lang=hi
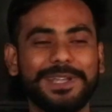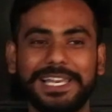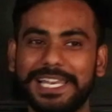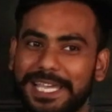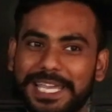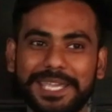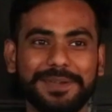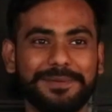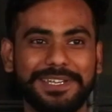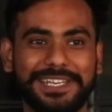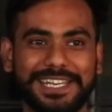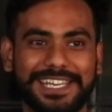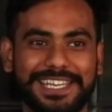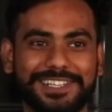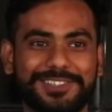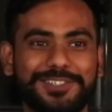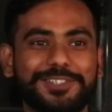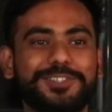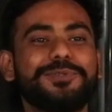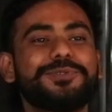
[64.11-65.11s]
मिलेगी भी नहीं
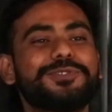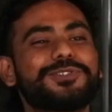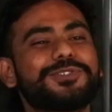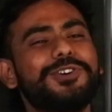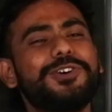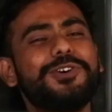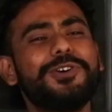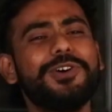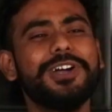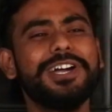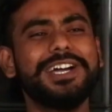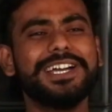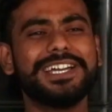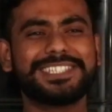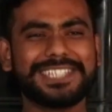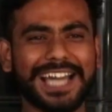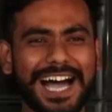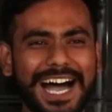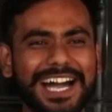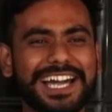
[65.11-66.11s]
तो तुम उसको
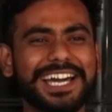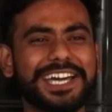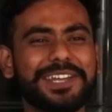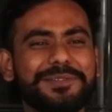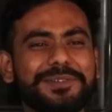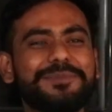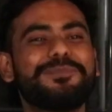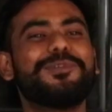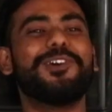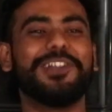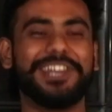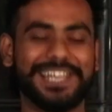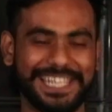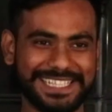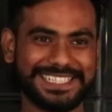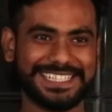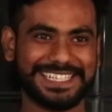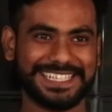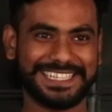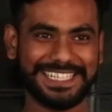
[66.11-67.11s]
चाह कर भी बोल
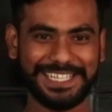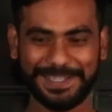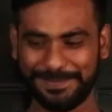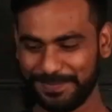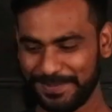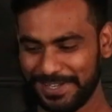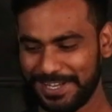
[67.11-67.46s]
नहीं सकते